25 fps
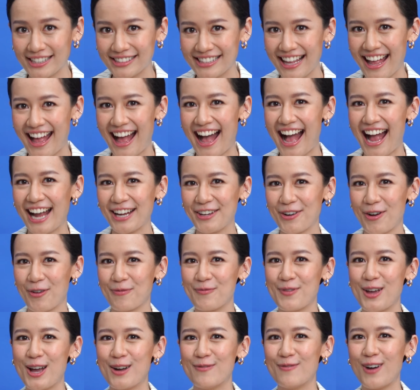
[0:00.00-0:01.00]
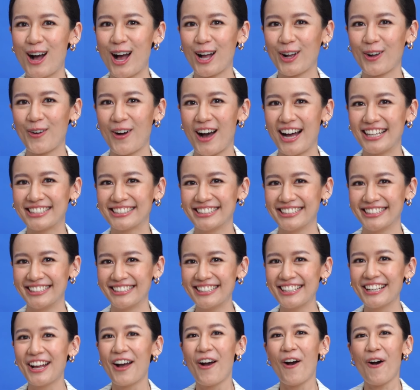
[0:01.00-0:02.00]
Fix ให้ดอกเบี้ยมากกว่า
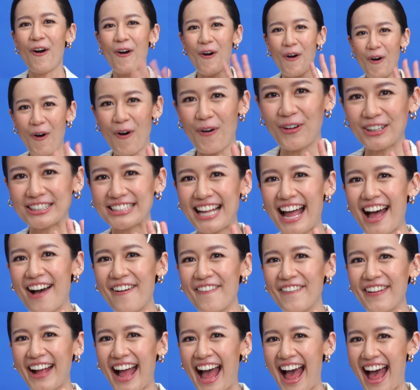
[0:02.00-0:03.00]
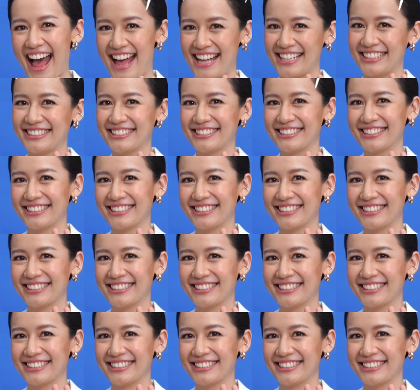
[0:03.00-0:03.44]
ถึง 6 เท่าค่ะ